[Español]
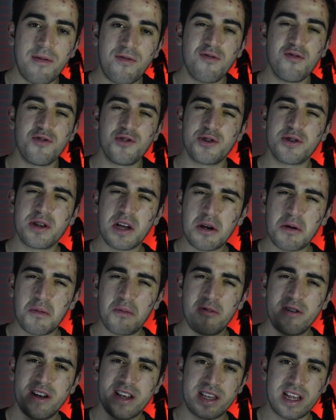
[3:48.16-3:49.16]
funciona
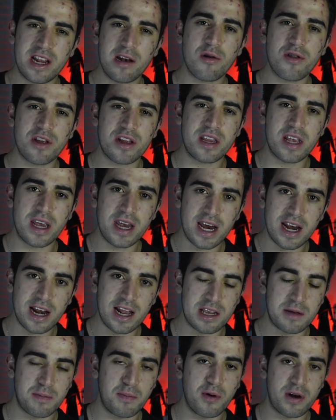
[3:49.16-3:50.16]
como un estilo de
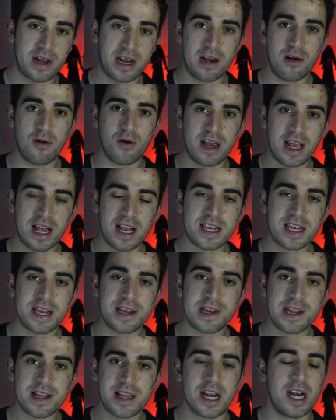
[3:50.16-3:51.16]
tijeras porque lo que hace
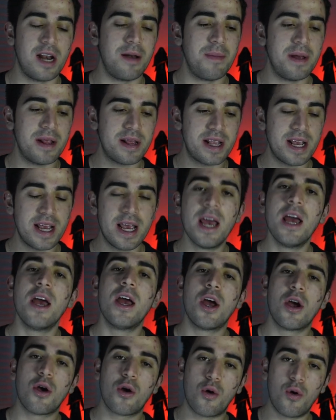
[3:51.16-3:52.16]
es literalmente
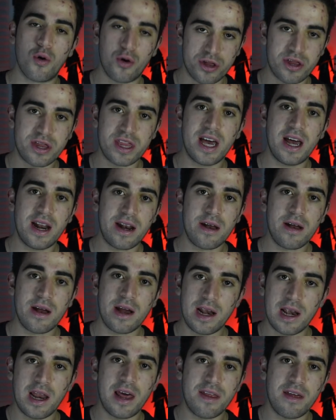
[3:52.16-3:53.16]
cortar
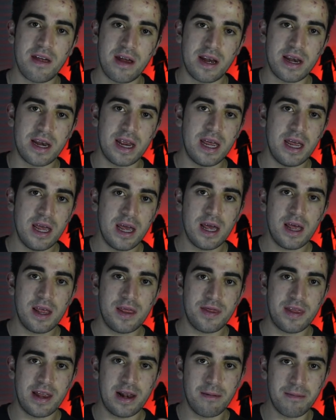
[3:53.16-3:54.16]
el ADN
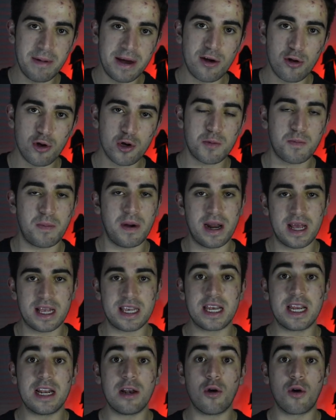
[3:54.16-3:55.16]
del virus para
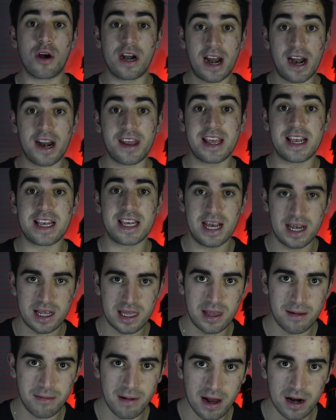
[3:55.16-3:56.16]
así lograr
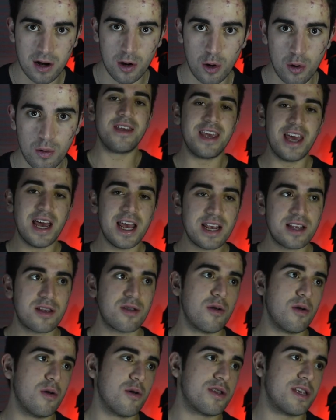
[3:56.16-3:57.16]
desactivarlo. Y a
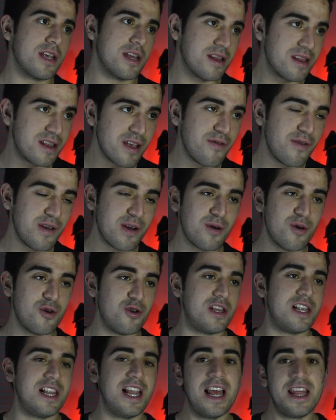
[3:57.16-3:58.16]
esto los
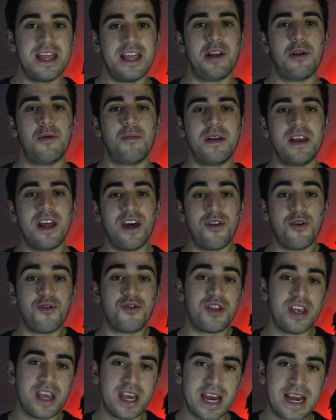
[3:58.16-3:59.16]
científicos le han denominado
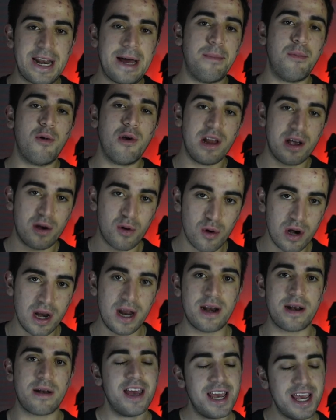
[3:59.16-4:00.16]
tijera
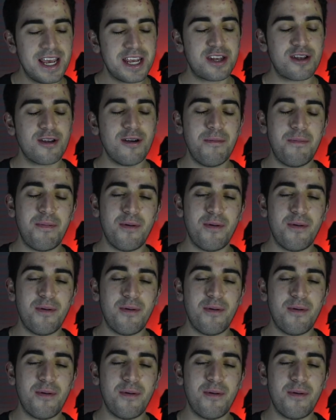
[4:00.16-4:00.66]
molecular. Esto